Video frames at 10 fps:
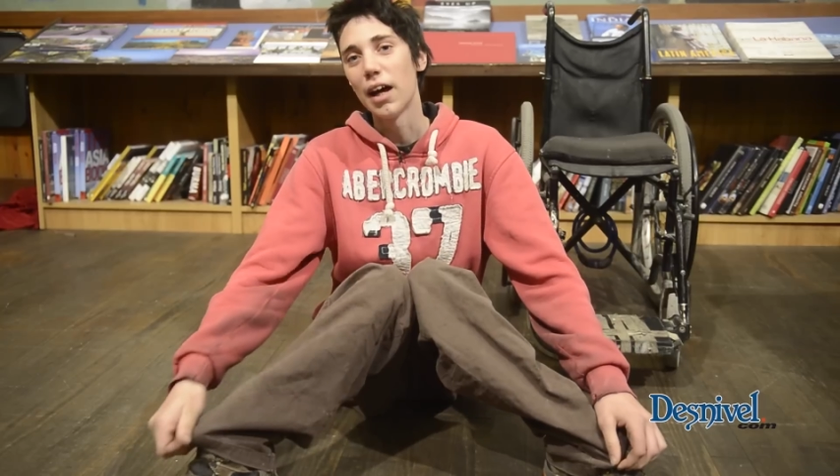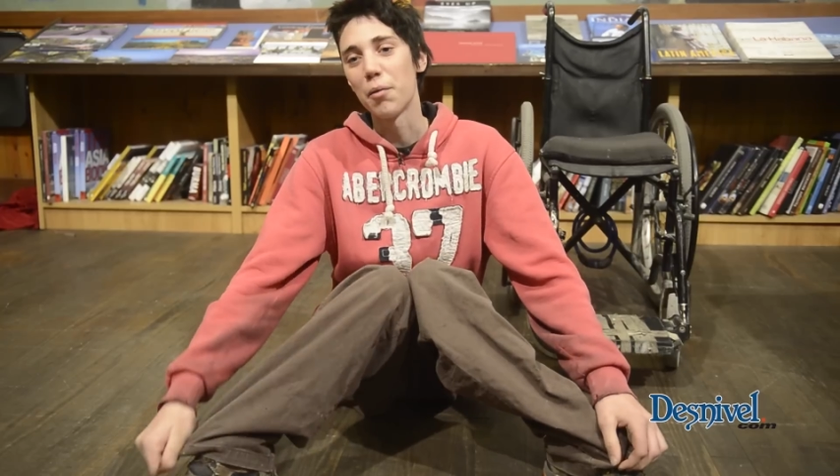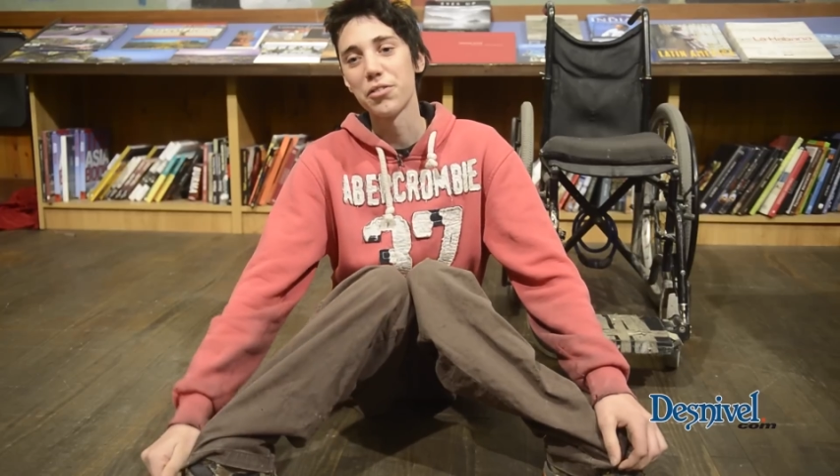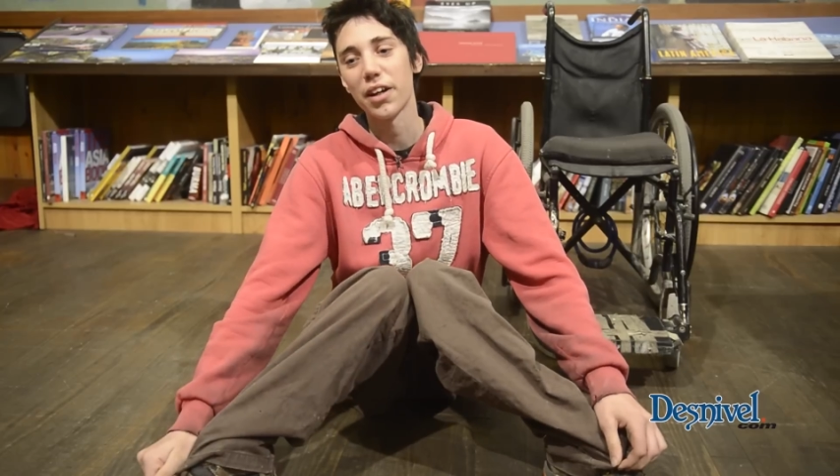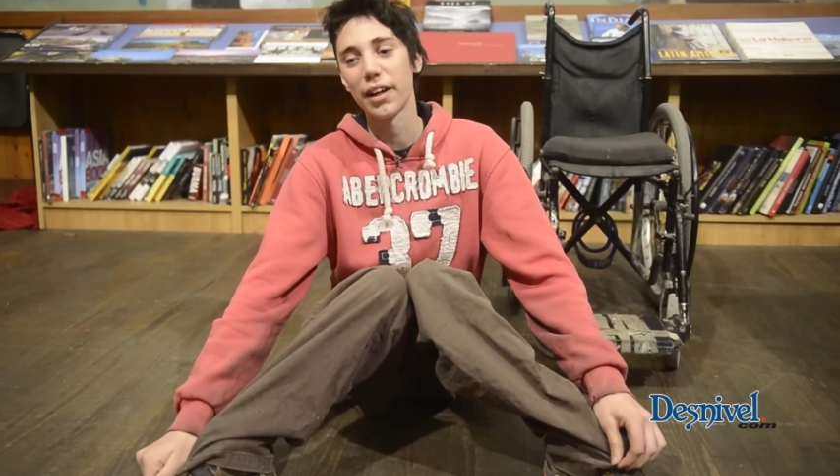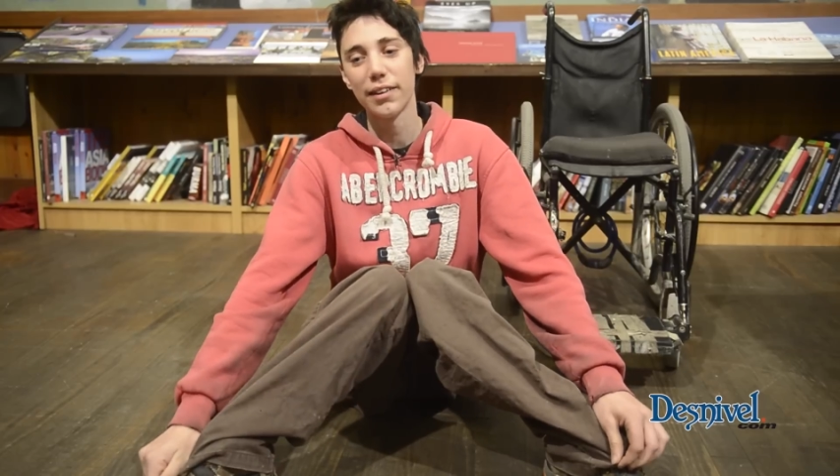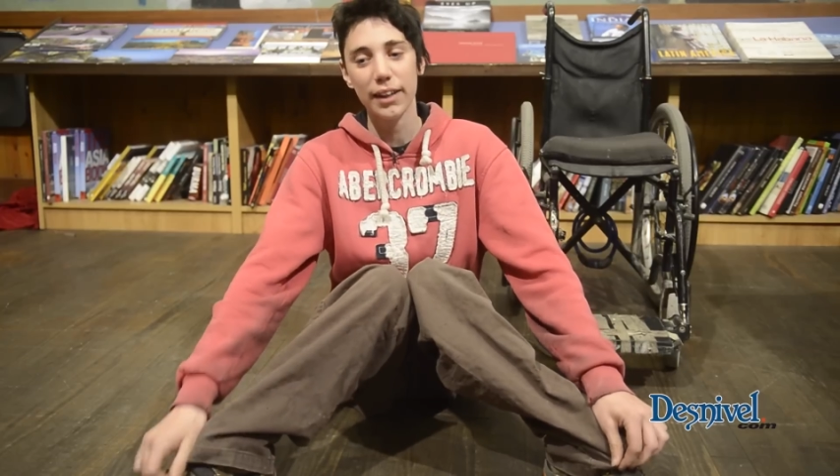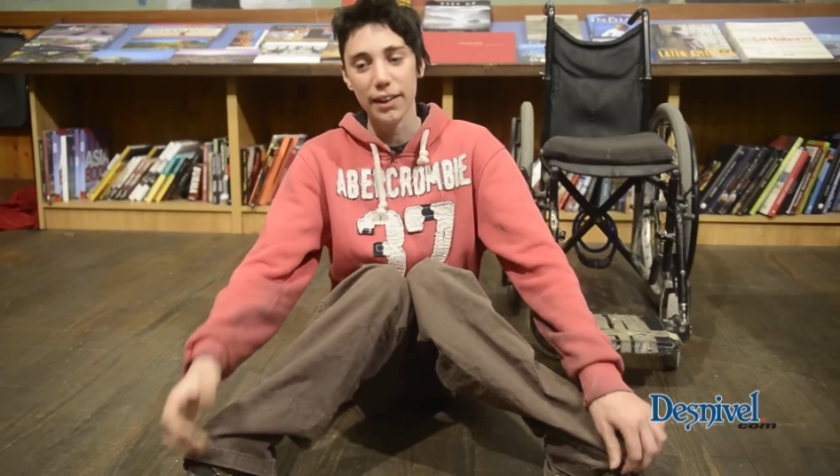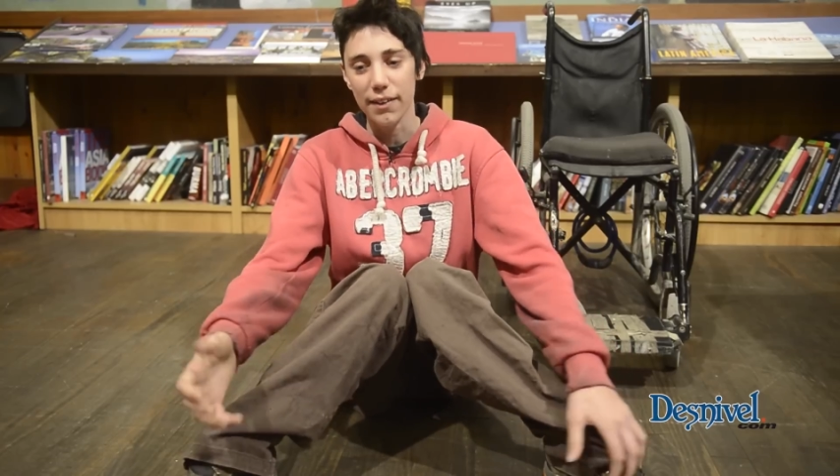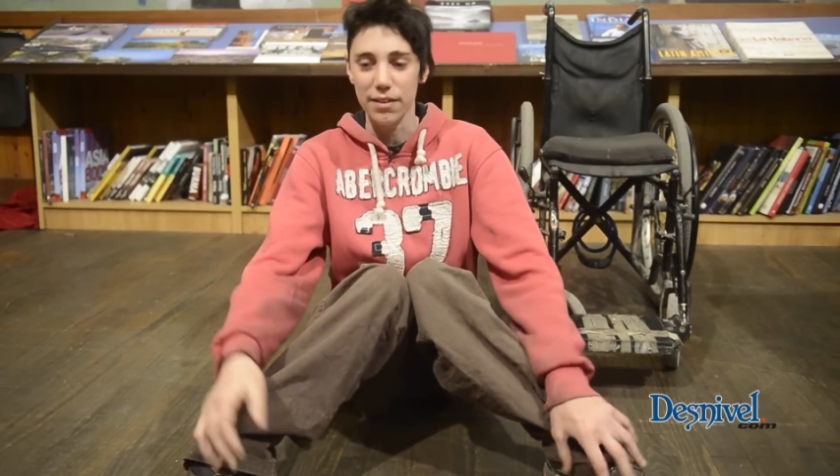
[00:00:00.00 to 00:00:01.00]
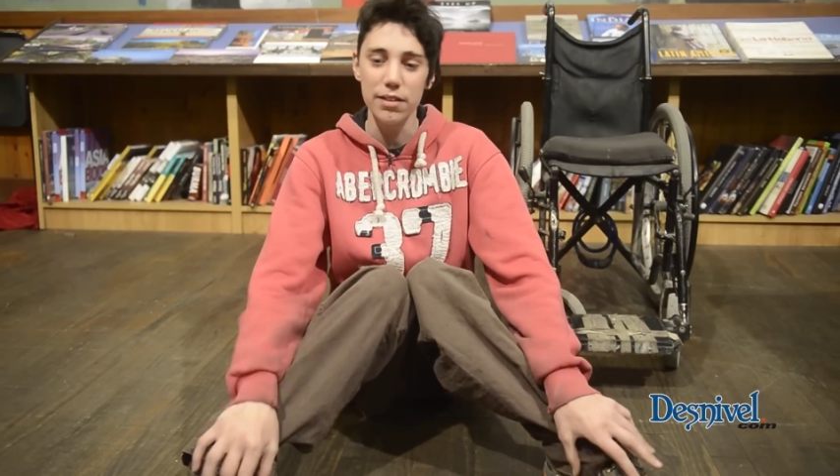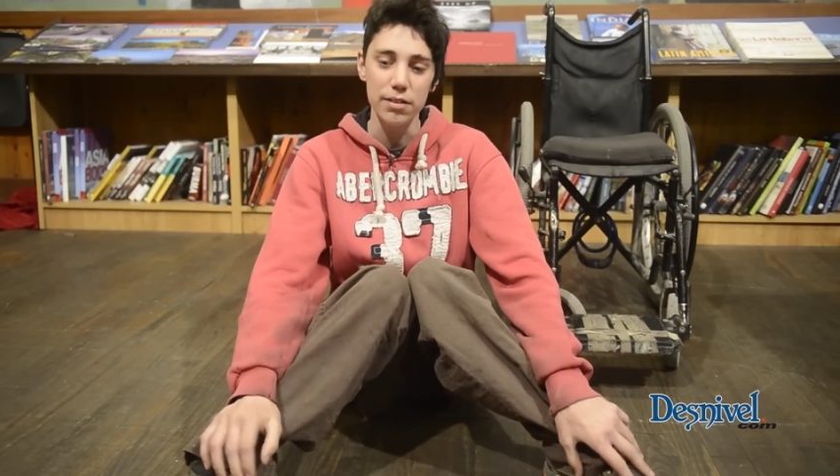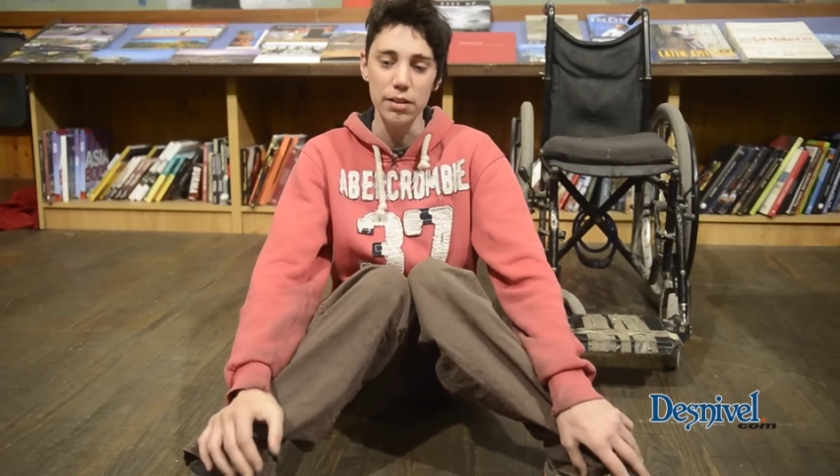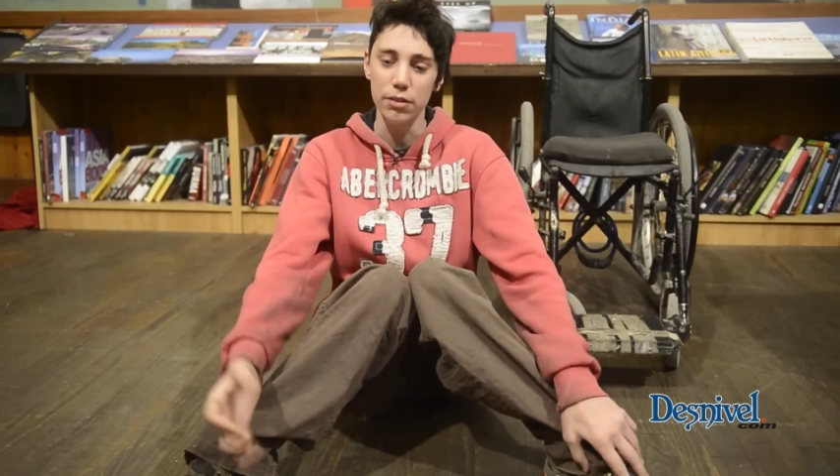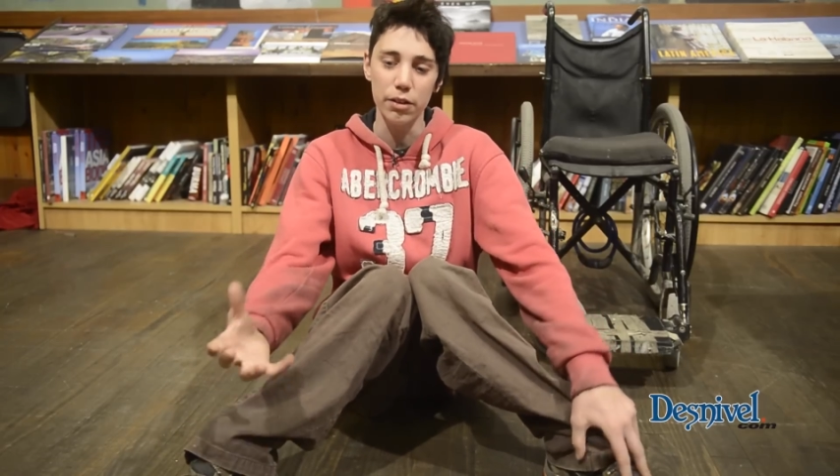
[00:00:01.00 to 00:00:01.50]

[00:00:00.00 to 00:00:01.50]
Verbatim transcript: Hay mucha gente que dice, sí, sí,